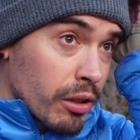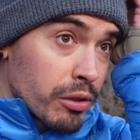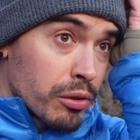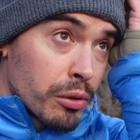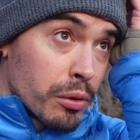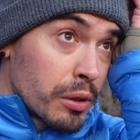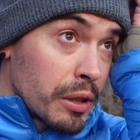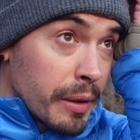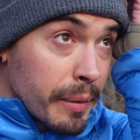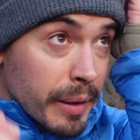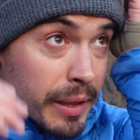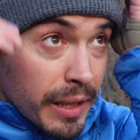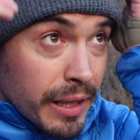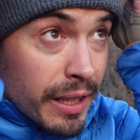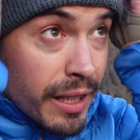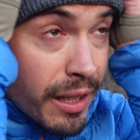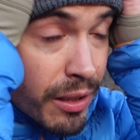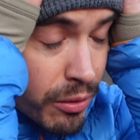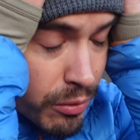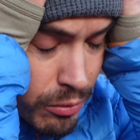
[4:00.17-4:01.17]

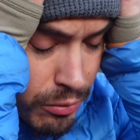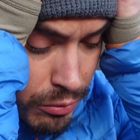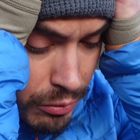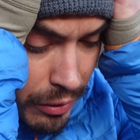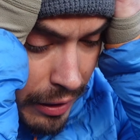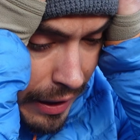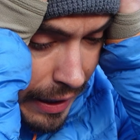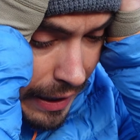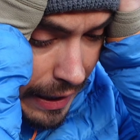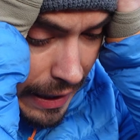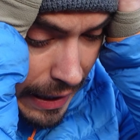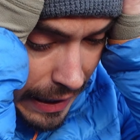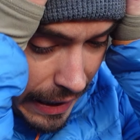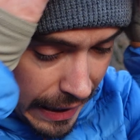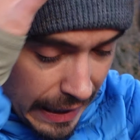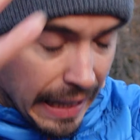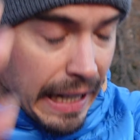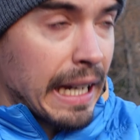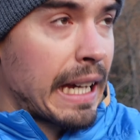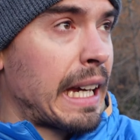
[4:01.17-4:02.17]
assolutamente un
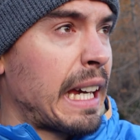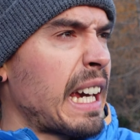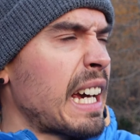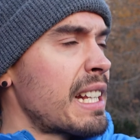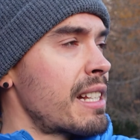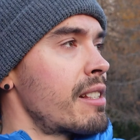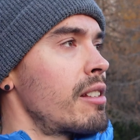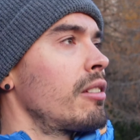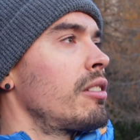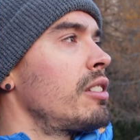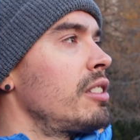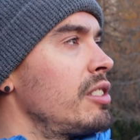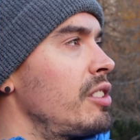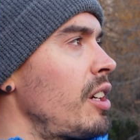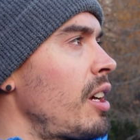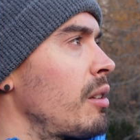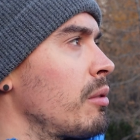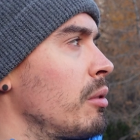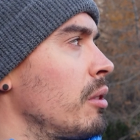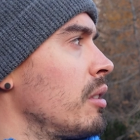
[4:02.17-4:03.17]
cazzo di
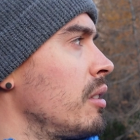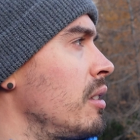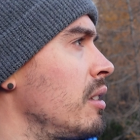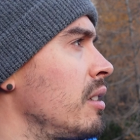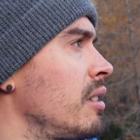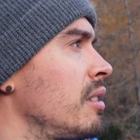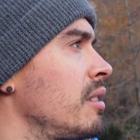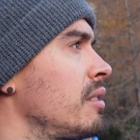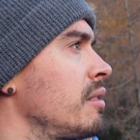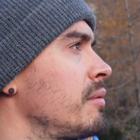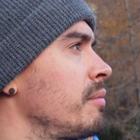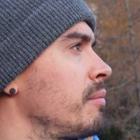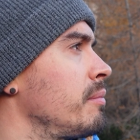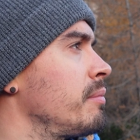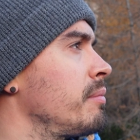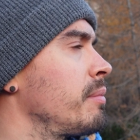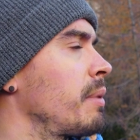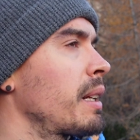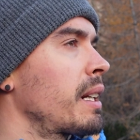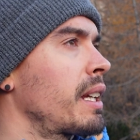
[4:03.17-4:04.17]
ingenuo
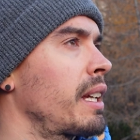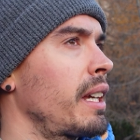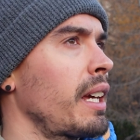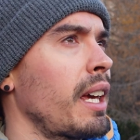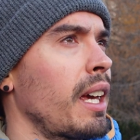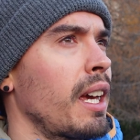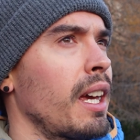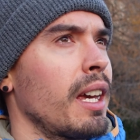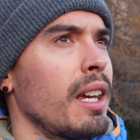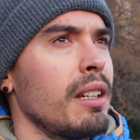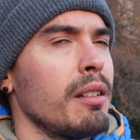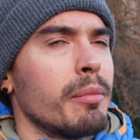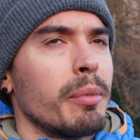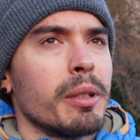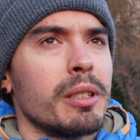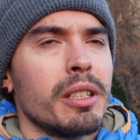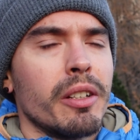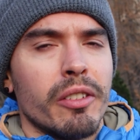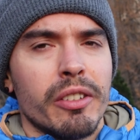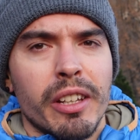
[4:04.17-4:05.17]
perché io
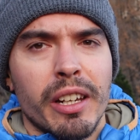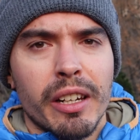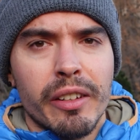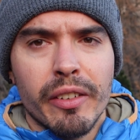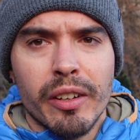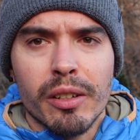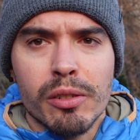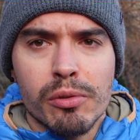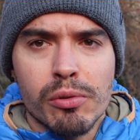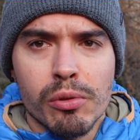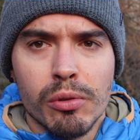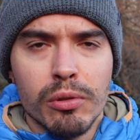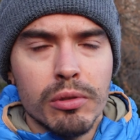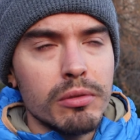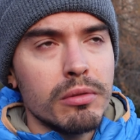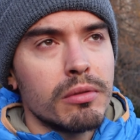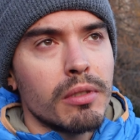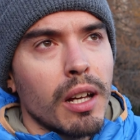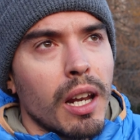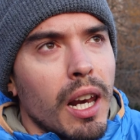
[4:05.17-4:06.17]
pensavo di arrivare su
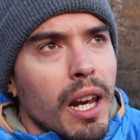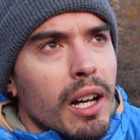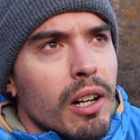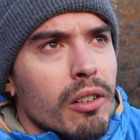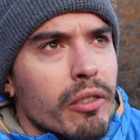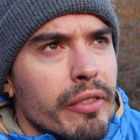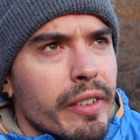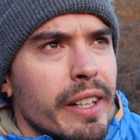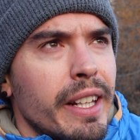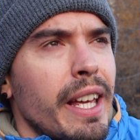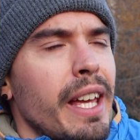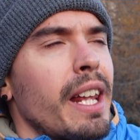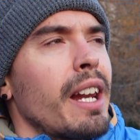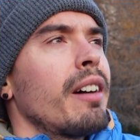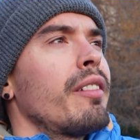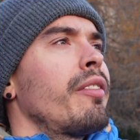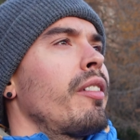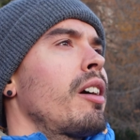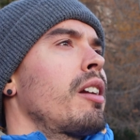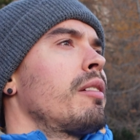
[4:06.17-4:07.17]
al lago Federa a
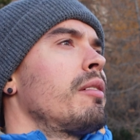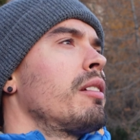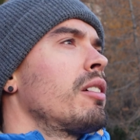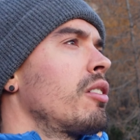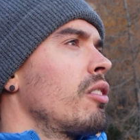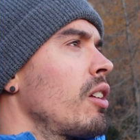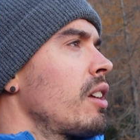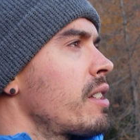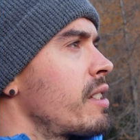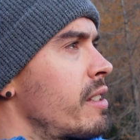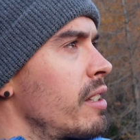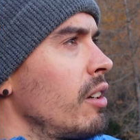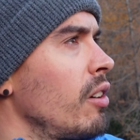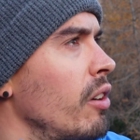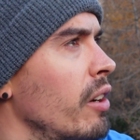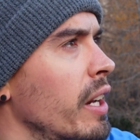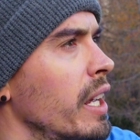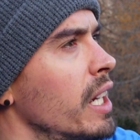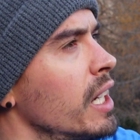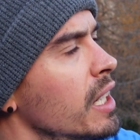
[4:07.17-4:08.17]
farvi
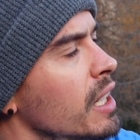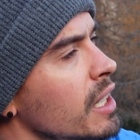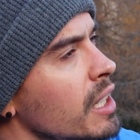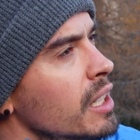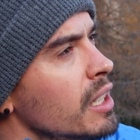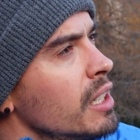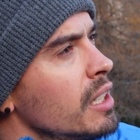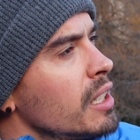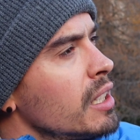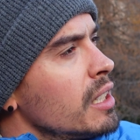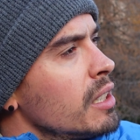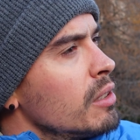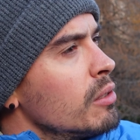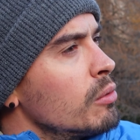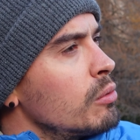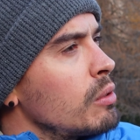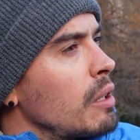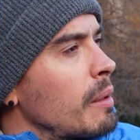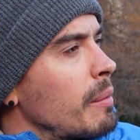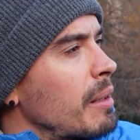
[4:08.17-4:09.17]
colazione
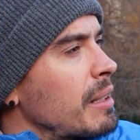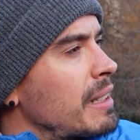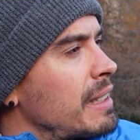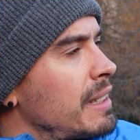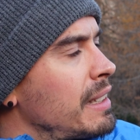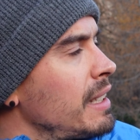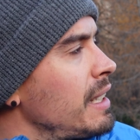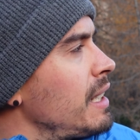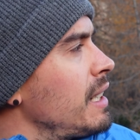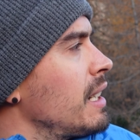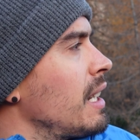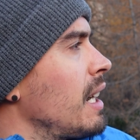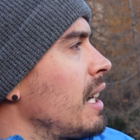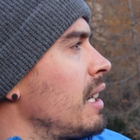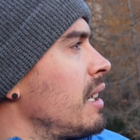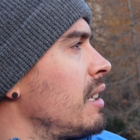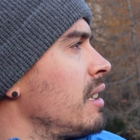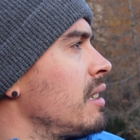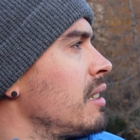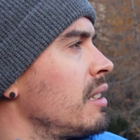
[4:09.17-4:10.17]
una mattina
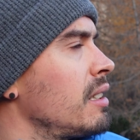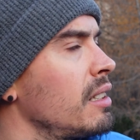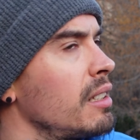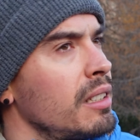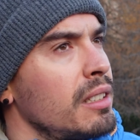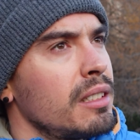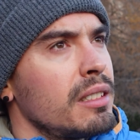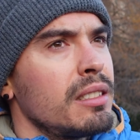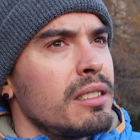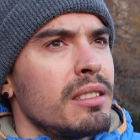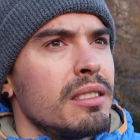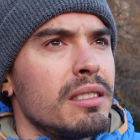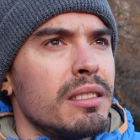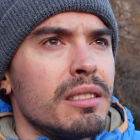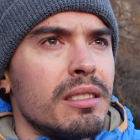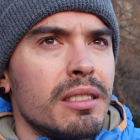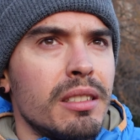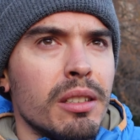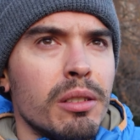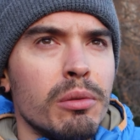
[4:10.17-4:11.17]

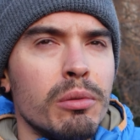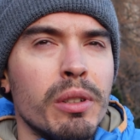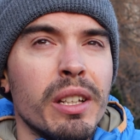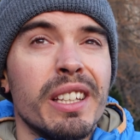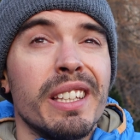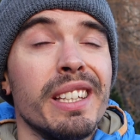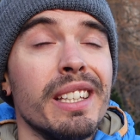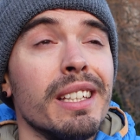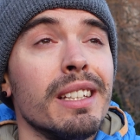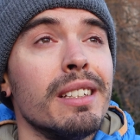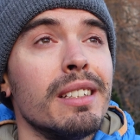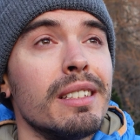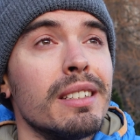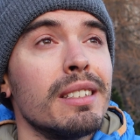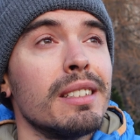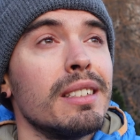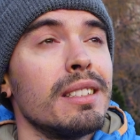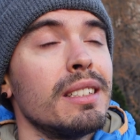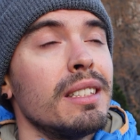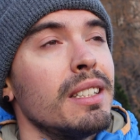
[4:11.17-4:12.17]
di lunedì
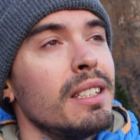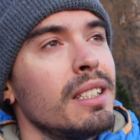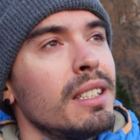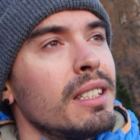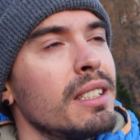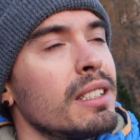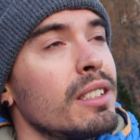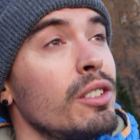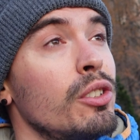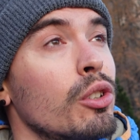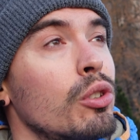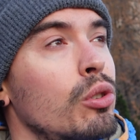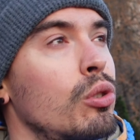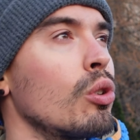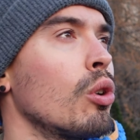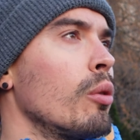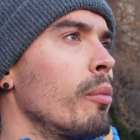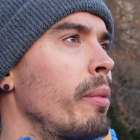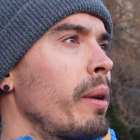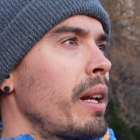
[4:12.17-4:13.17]
di
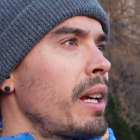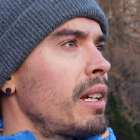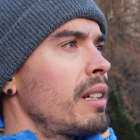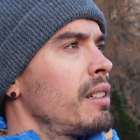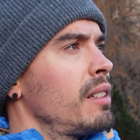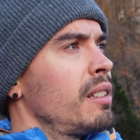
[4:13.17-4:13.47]
ottobre